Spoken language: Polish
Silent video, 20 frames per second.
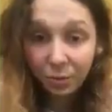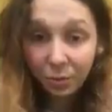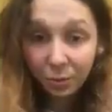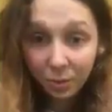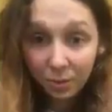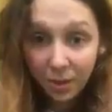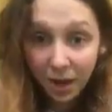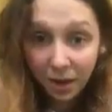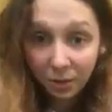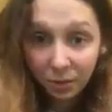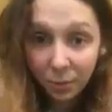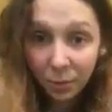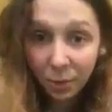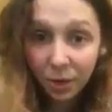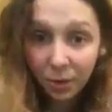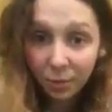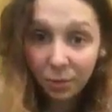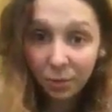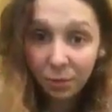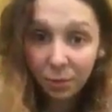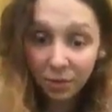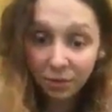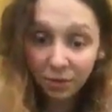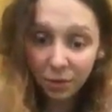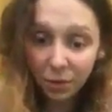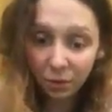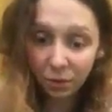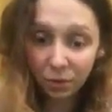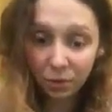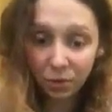pobrały moje próbki w
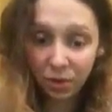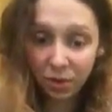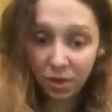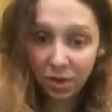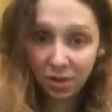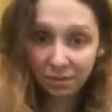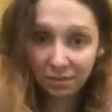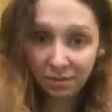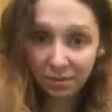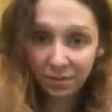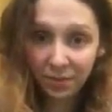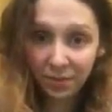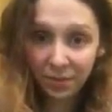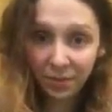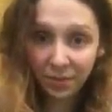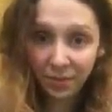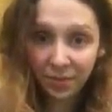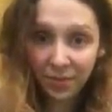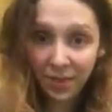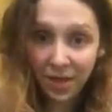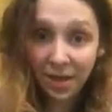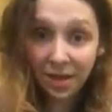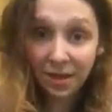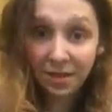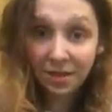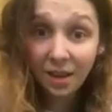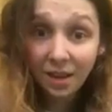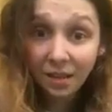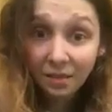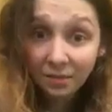Krotoszynie.
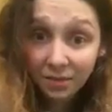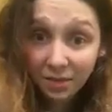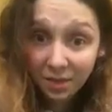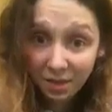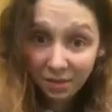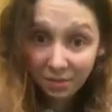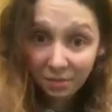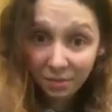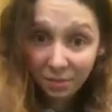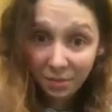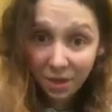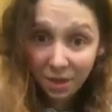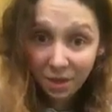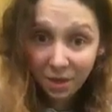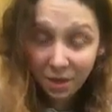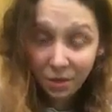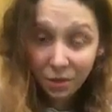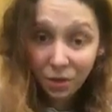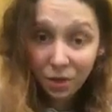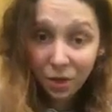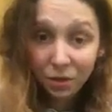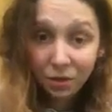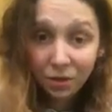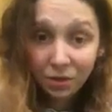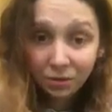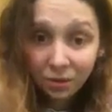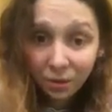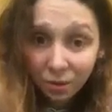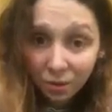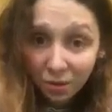Sęk w tym, że one
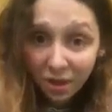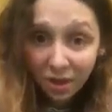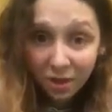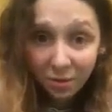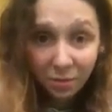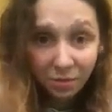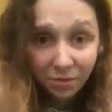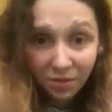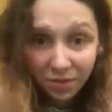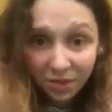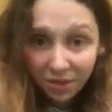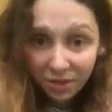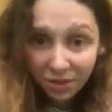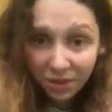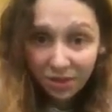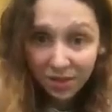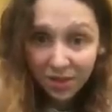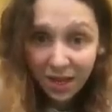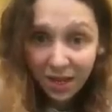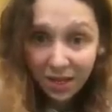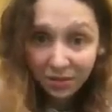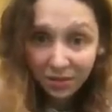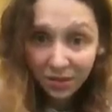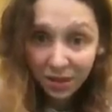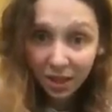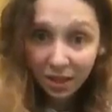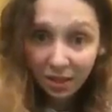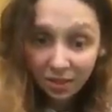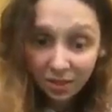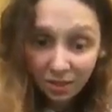w ogóle nie powinny się znaleźć w
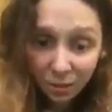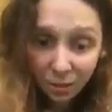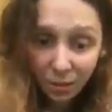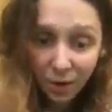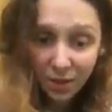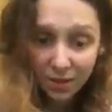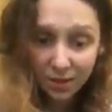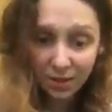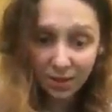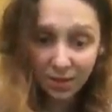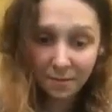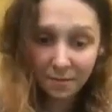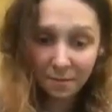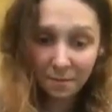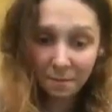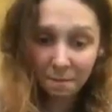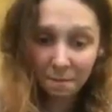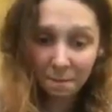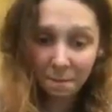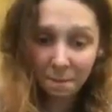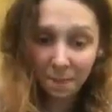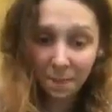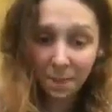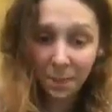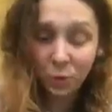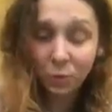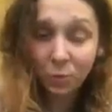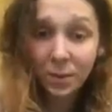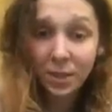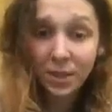takiej sytuacji
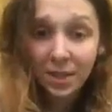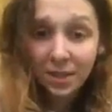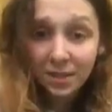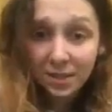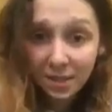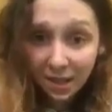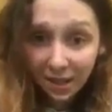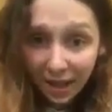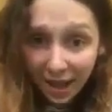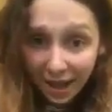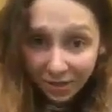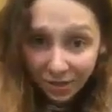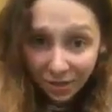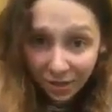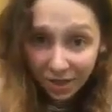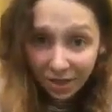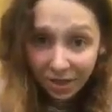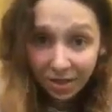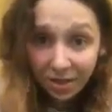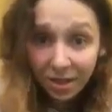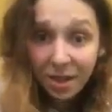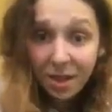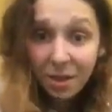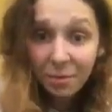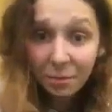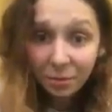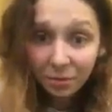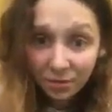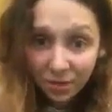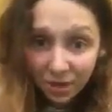to szpital zakaźny
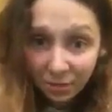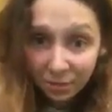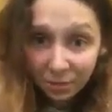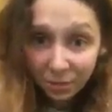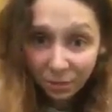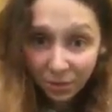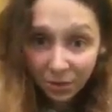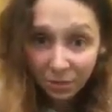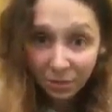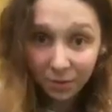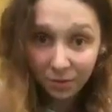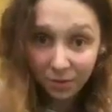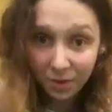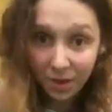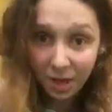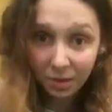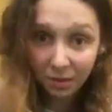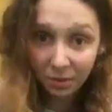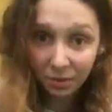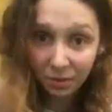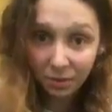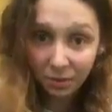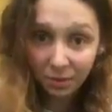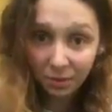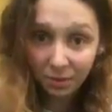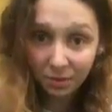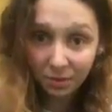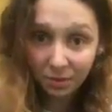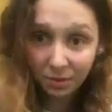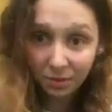powinien był się mną zająć.
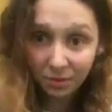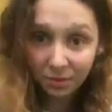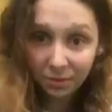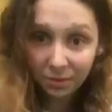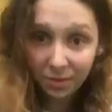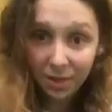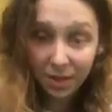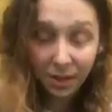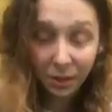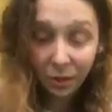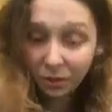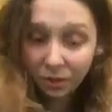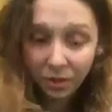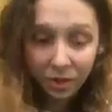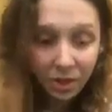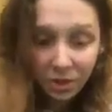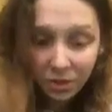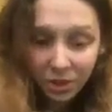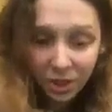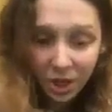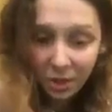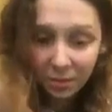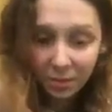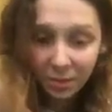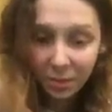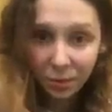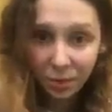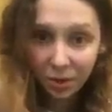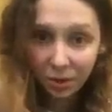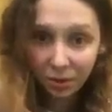Jednak oni nie chcieli mnie
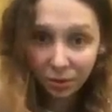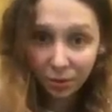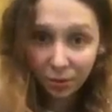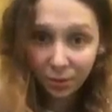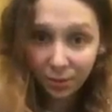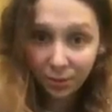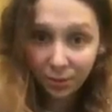przyjąć.